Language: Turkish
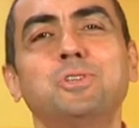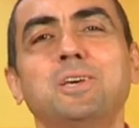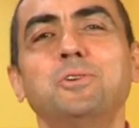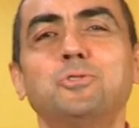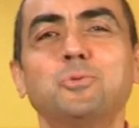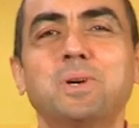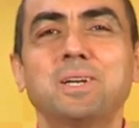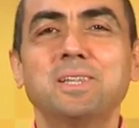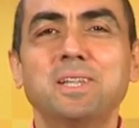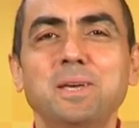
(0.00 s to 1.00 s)
Türkiye YouTube
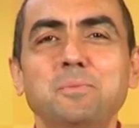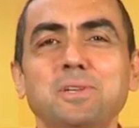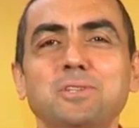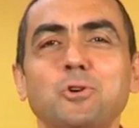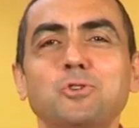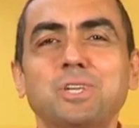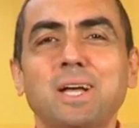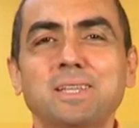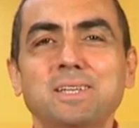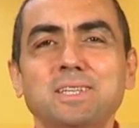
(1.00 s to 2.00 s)
kanalına hepiniz hoş
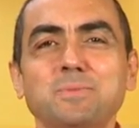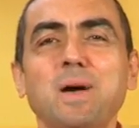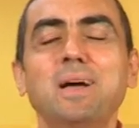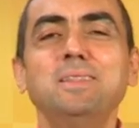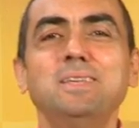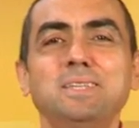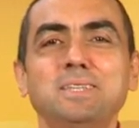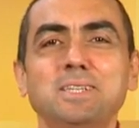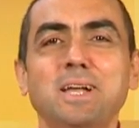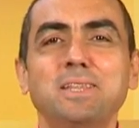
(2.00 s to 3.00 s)
geldiniz. Ben
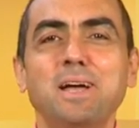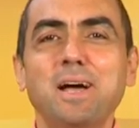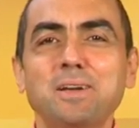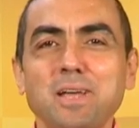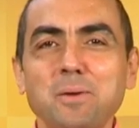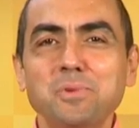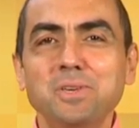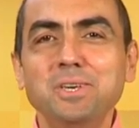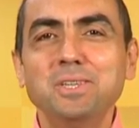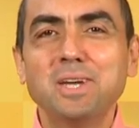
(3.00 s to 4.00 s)
İzlen Erdem.
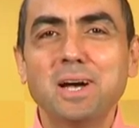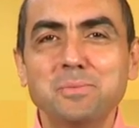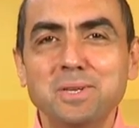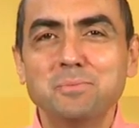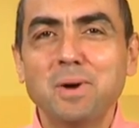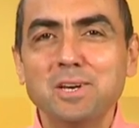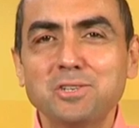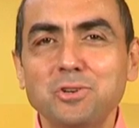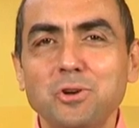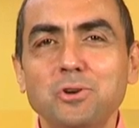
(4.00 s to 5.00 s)
İyi tahmin
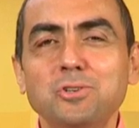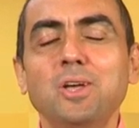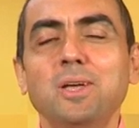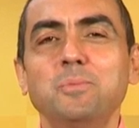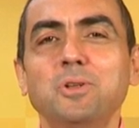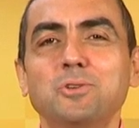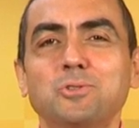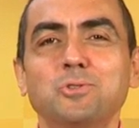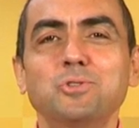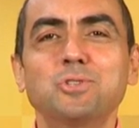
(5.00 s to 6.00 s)
başlıyor.
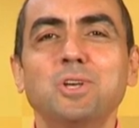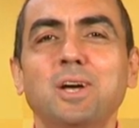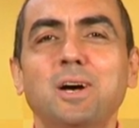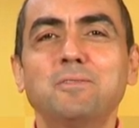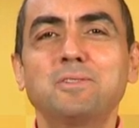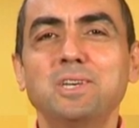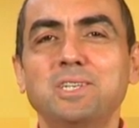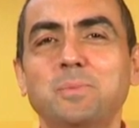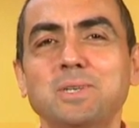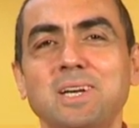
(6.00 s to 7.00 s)
Biliyorsunuz hafta
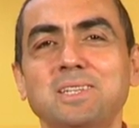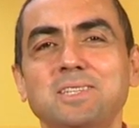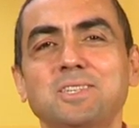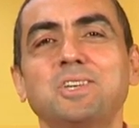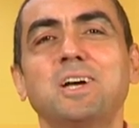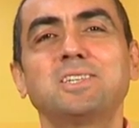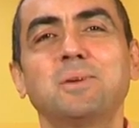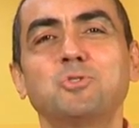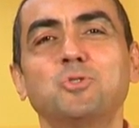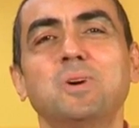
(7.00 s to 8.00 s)
içi pazartesi,
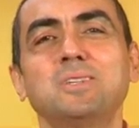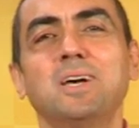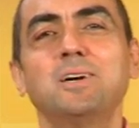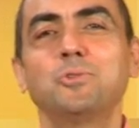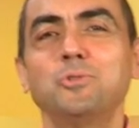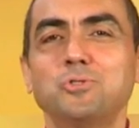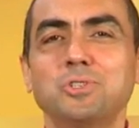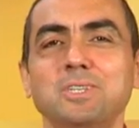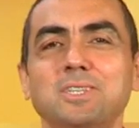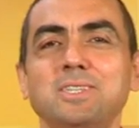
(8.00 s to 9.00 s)
çarşamba, cuma saat
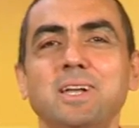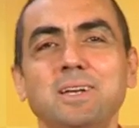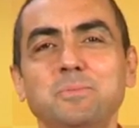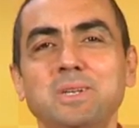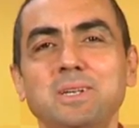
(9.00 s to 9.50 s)
13'te sizlerle